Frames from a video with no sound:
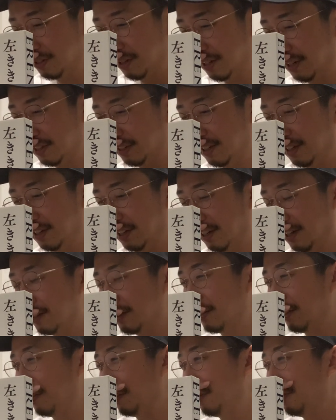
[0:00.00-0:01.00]
けなきゃいけないんで
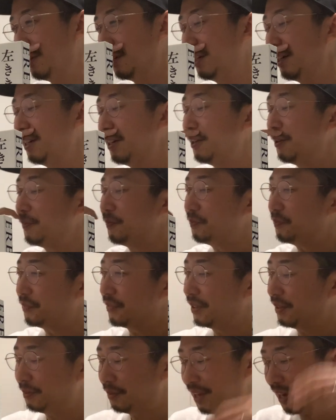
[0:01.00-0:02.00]
すけど、
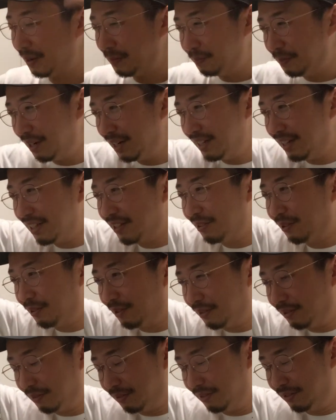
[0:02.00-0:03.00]
やっぱりね、そ
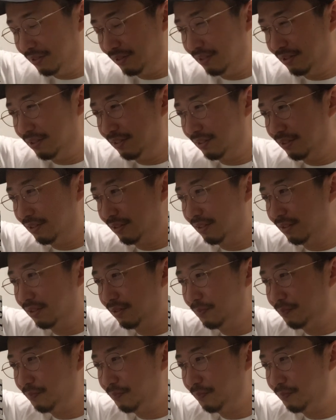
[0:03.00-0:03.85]
の、うん、